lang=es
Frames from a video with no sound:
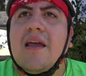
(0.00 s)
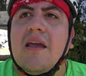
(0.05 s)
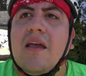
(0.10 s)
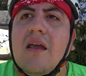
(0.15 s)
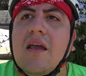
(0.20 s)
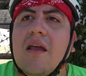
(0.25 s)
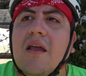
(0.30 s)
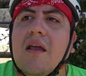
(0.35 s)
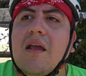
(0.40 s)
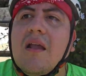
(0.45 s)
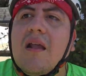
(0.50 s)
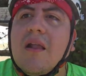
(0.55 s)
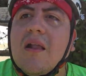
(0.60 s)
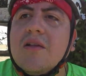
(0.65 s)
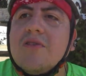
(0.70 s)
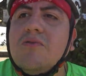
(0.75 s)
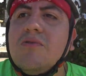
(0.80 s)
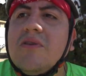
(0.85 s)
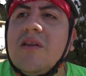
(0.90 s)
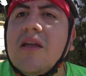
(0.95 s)
Y
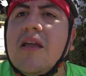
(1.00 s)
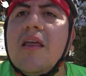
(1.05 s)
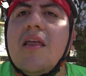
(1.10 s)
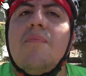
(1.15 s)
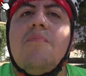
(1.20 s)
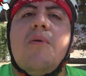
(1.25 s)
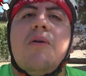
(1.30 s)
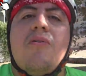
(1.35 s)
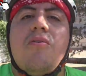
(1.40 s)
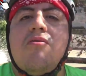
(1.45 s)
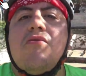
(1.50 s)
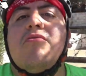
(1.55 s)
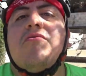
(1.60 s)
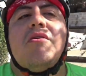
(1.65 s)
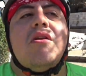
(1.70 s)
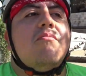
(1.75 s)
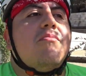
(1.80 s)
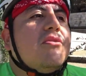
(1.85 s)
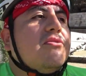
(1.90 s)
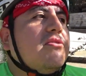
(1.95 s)
resulta que después conozco a
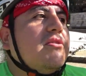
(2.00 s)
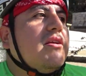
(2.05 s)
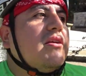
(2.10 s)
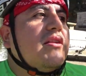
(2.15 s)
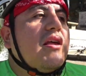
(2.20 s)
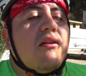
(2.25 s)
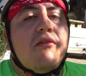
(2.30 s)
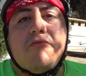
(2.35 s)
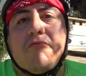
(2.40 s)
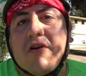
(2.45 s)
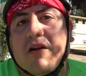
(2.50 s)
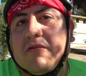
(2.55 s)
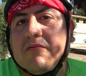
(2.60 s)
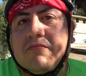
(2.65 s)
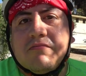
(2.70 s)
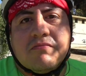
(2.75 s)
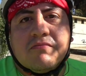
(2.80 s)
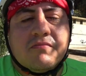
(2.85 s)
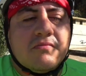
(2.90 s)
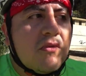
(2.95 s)
una persona tal cual,
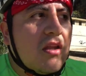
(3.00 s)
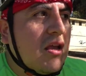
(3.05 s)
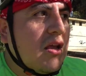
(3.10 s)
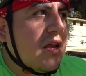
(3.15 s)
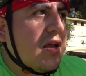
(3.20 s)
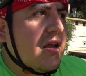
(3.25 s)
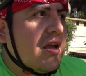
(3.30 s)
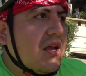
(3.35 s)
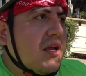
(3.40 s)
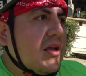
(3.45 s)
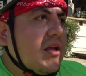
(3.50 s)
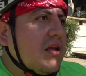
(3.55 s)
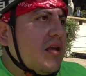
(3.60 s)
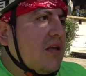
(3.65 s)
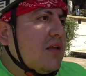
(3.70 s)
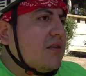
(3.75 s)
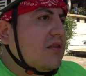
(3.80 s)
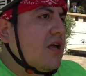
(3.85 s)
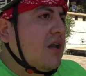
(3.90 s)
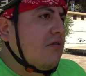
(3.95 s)

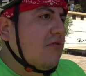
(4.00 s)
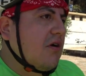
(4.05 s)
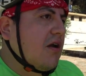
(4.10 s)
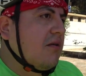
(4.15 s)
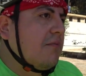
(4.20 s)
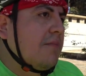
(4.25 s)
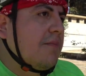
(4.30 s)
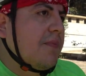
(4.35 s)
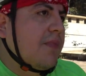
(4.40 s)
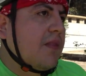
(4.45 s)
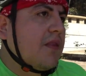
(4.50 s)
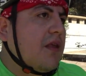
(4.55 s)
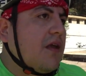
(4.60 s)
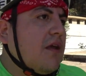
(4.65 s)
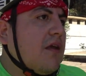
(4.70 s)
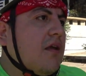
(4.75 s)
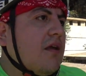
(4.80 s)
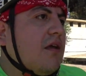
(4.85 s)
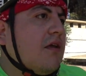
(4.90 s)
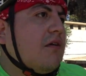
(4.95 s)
Tal cual.
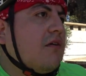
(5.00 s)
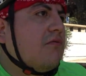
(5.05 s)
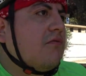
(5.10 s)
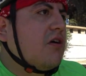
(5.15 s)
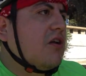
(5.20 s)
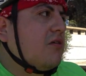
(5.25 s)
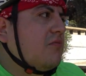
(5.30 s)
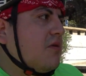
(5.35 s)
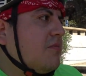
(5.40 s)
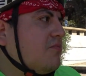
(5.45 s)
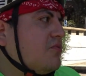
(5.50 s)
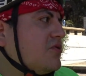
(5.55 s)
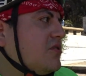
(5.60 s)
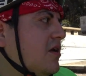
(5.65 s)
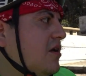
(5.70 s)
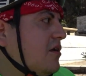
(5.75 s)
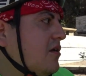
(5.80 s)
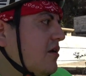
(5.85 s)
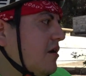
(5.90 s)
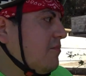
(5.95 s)
Y bueno, me
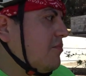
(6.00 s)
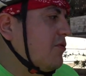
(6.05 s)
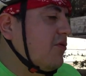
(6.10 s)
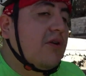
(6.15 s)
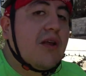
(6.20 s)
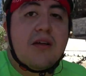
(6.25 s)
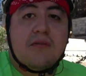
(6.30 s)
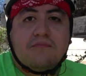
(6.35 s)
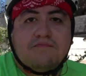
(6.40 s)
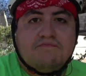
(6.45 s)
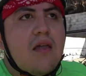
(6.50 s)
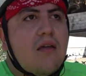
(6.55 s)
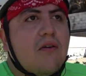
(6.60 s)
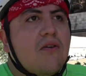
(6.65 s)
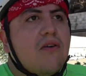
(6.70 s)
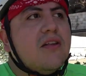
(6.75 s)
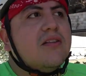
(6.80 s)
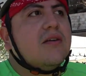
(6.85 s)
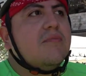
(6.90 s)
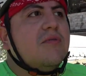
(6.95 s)
puse a pololear
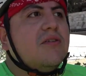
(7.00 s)
con esa